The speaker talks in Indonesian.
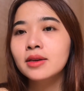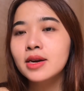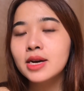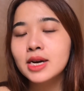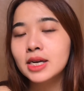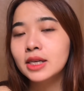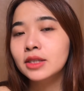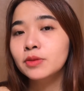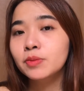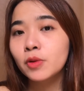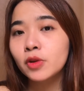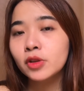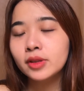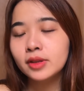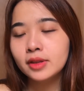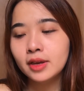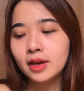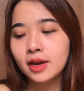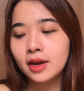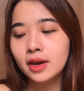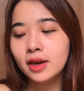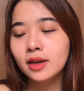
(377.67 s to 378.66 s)
dark
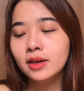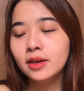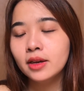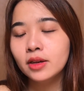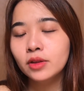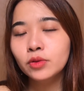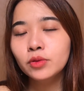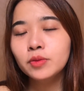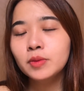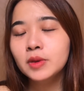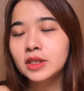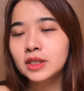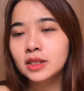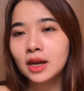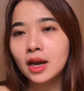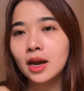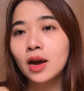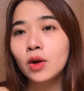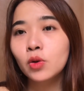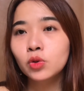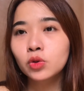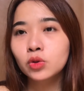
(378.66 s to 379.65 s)
spotnya Dia itu
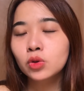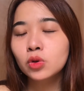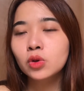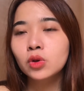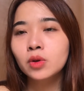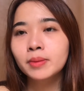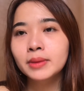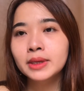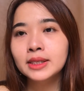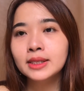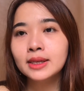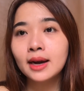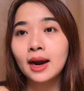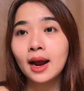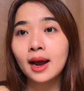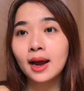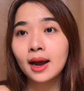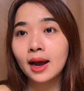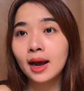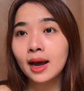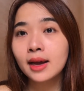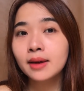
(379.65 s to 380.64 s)
bisa untuk
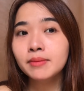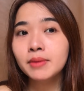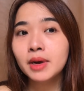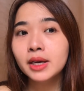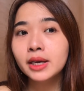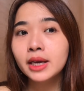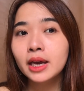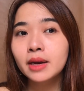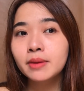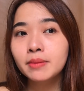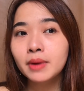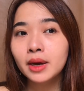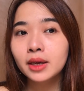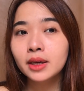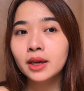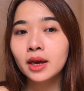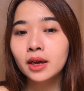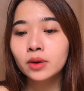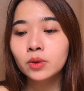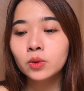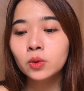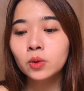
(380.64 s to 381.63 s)
mencerahkan
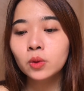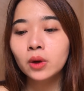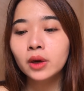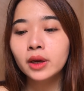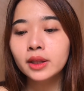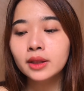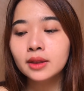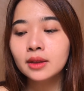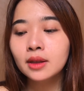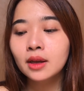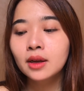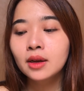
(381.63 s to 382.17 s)
bagian-bagian kulit